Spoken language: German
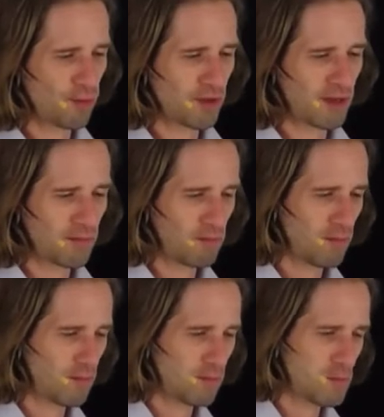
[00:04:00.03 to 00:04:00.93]
ihr
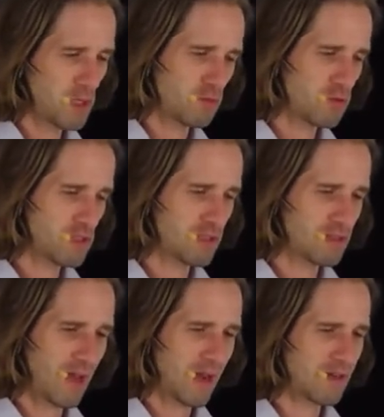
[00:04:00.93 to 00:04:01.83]
ähm, ja so ein bisschen
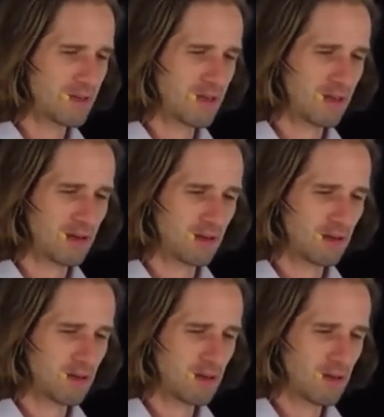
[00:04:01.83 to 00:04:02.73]
das eigene Denken
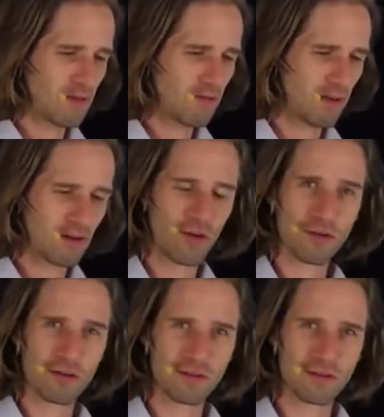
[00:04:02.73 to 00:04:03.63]
vielleicht
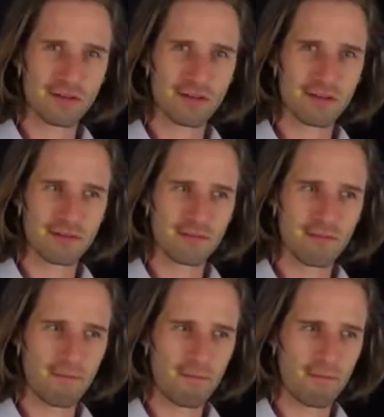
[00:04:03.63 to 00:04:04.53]
auch
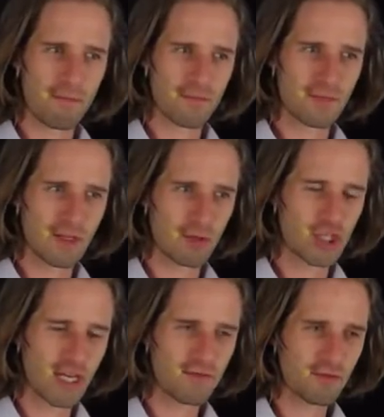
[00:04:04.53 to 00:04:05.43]
selber
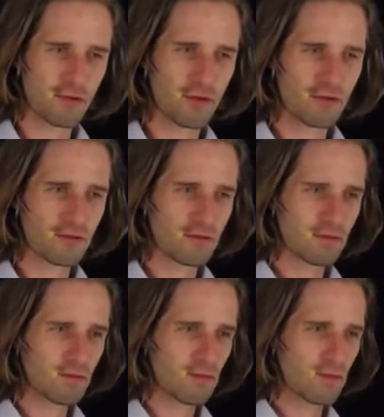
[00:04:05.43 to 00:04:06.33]
schärfen könnt.
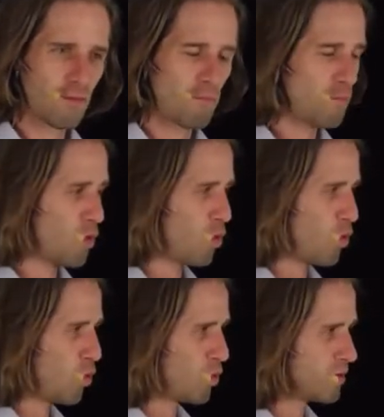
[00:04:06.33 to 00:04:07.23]

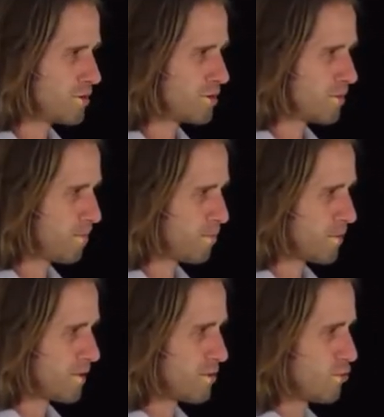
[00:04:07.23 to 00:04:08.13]
Und
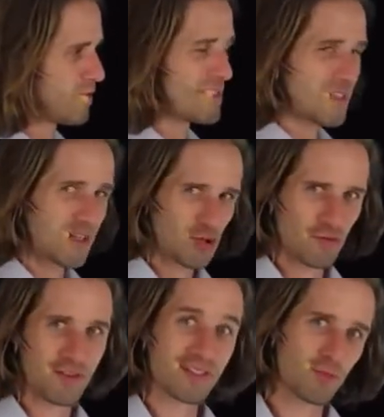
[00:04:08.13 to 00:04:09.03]
insofern seid ihr da schon
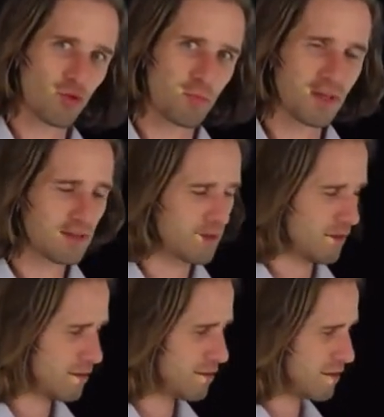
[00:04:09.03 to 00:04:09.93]
fast am Kopieren
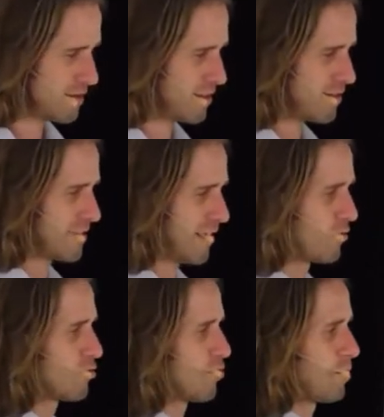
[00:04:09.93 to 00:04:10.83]
dran. Das heißt, das Denken
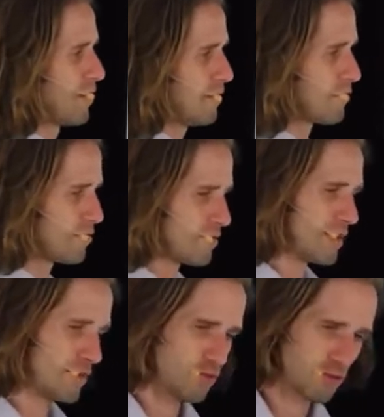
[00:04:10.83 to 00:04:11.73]
und Kopieren ist
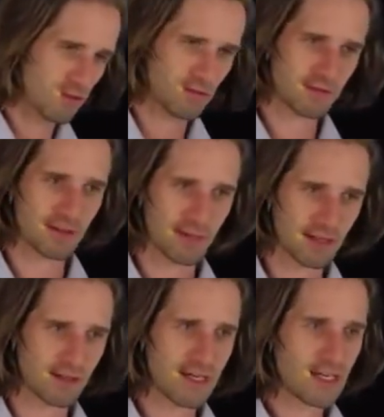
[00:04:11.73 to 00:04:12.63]
sozusagen durch das, was ich da
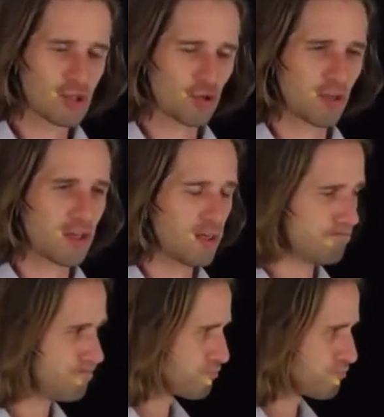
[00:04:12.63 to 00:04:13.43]
mache, schon gegeben.